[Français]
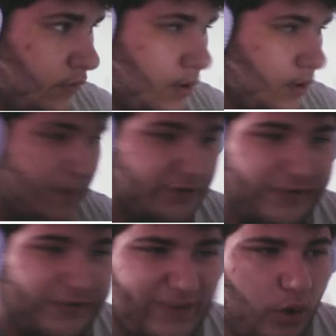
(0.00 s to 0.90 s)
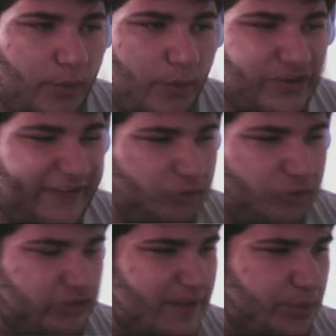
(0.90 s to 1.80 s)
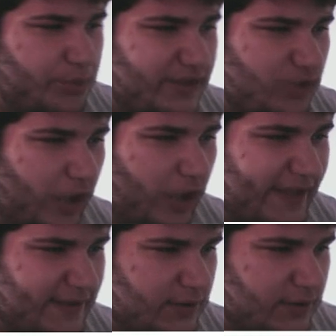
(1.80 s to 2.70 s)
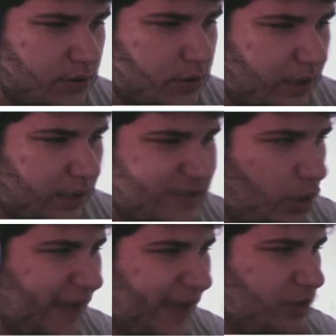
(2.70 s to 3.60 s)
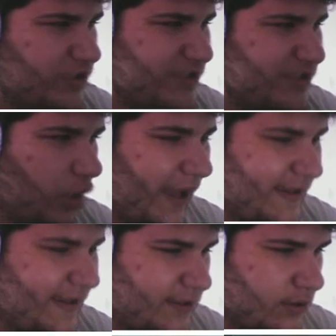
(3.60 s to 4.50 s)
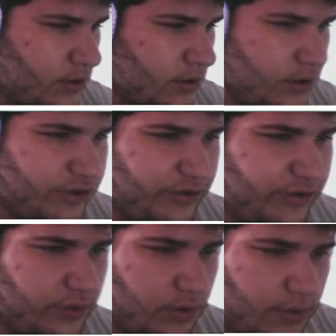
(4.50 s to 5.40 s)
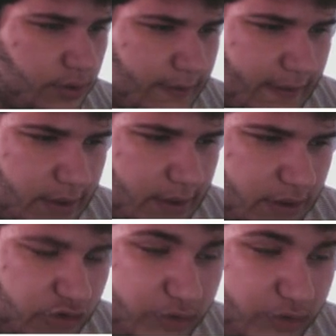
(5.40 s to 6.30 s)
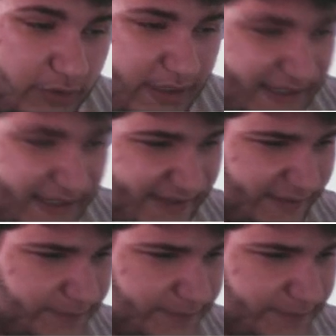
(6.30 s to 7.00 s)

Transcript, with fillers: Parce que sinon, elle me défonce les putains d'oreilles. Les oreilles des oreilles. Que je suis sur Lily.